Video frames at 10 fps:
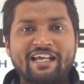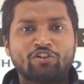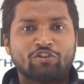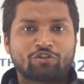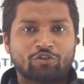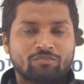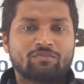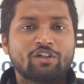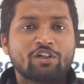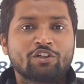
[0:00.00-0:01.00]
जय हिंद दोस्तों
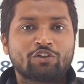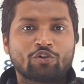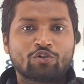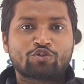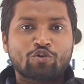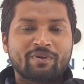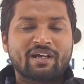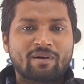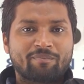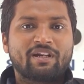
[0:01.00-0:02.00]
तो जो भी
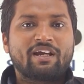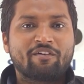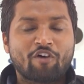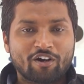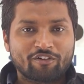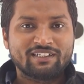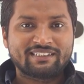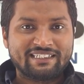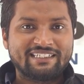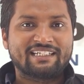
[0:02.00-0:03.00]
हम अपने अवार्ड वाली
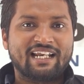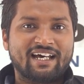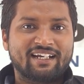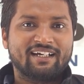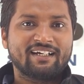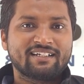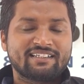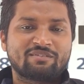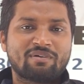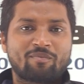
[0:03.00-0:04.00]
सीरीज चला रहे हैं
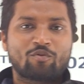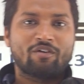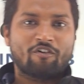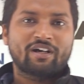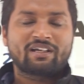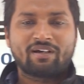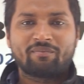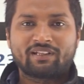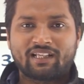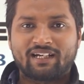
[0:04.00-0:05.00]
जिसमें आपको अवार्ड के बारे
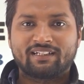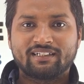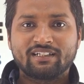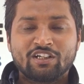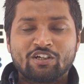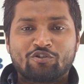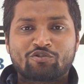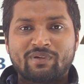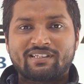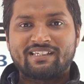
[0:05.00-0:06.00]
में बता रहे थे
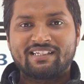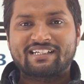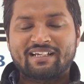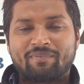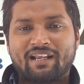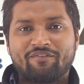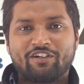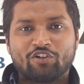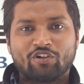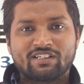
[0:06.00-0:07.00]
उसमें सीरीज का ये पहला
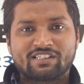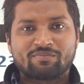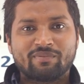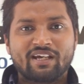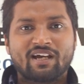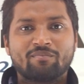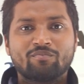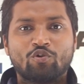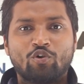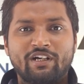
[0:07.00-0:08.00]
वीडियो है जिसमें हम
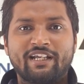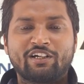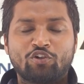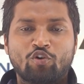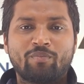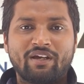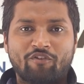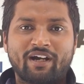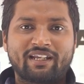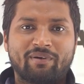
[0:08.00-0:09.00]
गोल्डन ग्लोब
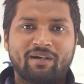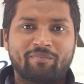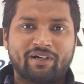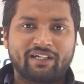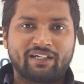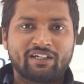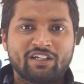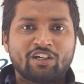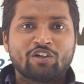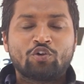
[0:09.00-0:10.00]
अवार्ड के बारे में पढ़ेंगे
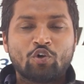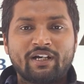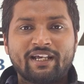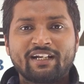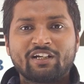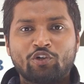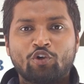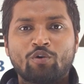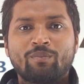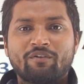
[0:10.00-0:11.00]
गोल्डन
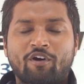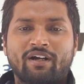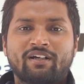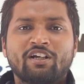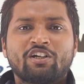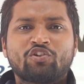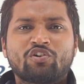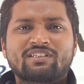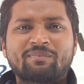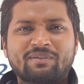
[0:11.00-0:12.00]
ग्लोब अवार्ड
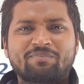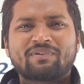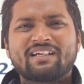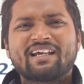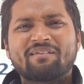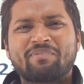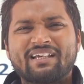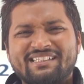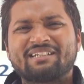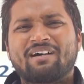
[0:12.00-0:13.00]
तो सबसे पहले यह
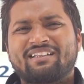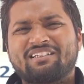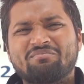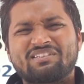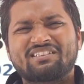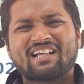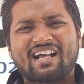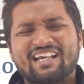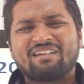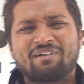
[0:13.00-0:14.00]
बेसिक बात एकदम
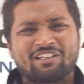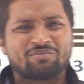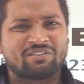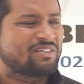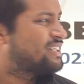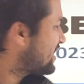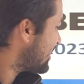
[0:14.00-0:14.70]
आसान बात हम समझिए